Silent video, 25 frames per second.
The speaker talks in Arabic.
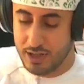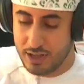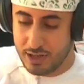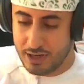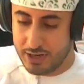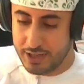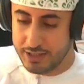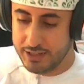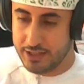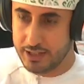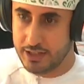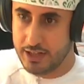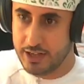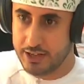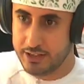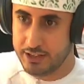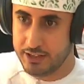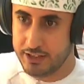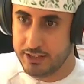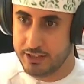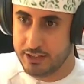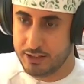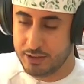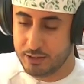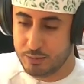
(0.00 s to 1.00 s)
هذا
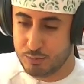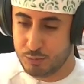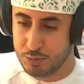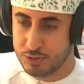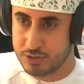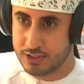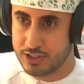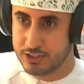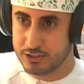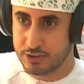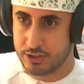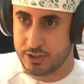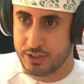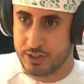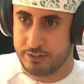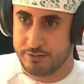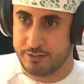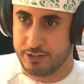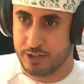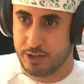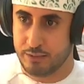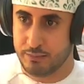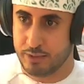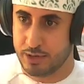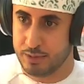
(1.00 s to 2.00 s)
حديد منتج هنا
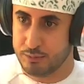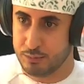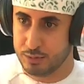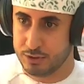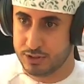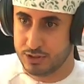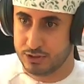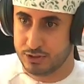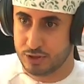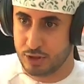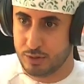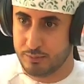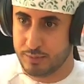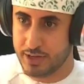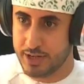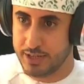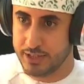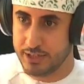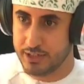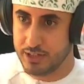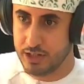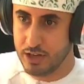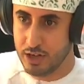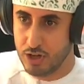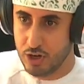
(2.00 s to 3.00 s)
في عمان منتج
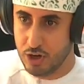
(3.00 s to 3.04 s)
عماني